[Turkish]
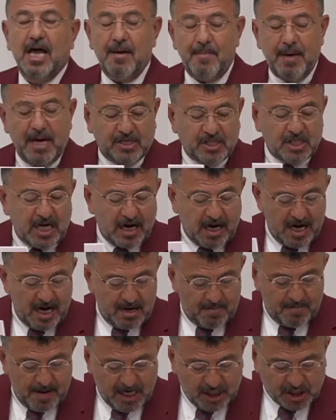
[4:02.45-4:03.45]
emekçiler
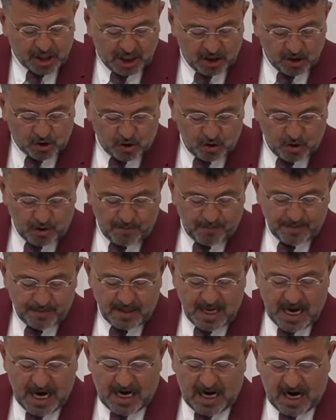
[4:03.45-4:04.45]
ayırmaya çalışıyor.
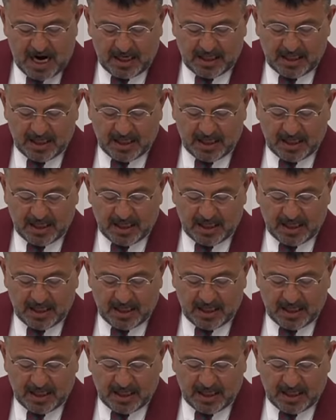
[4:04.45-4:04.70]
Değerli